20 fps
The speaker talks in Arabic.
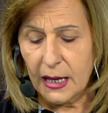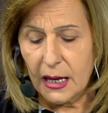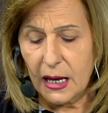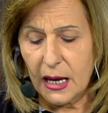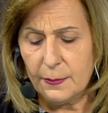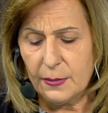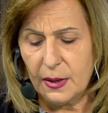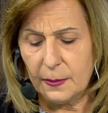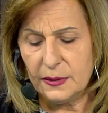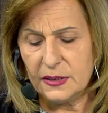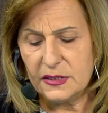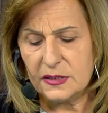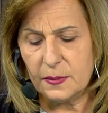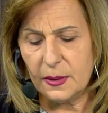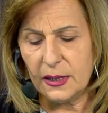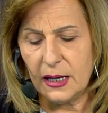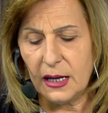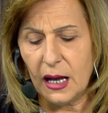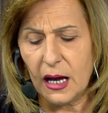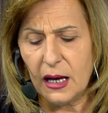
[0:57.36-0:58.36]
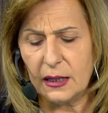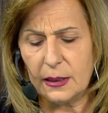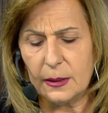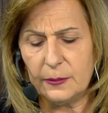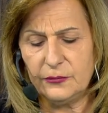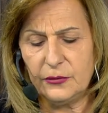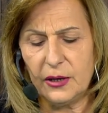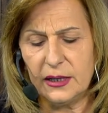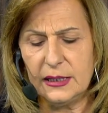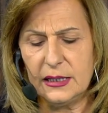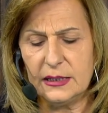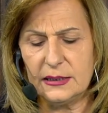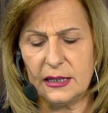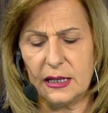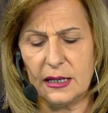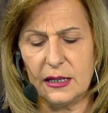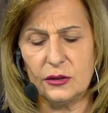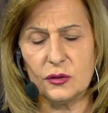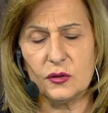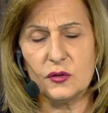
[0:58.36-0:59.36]
أما بالنسبة للعقرب فأكيد
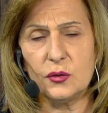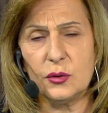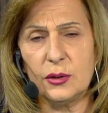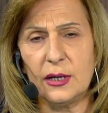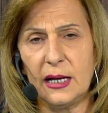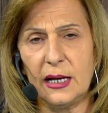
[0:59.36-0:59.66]
كانت الزهرة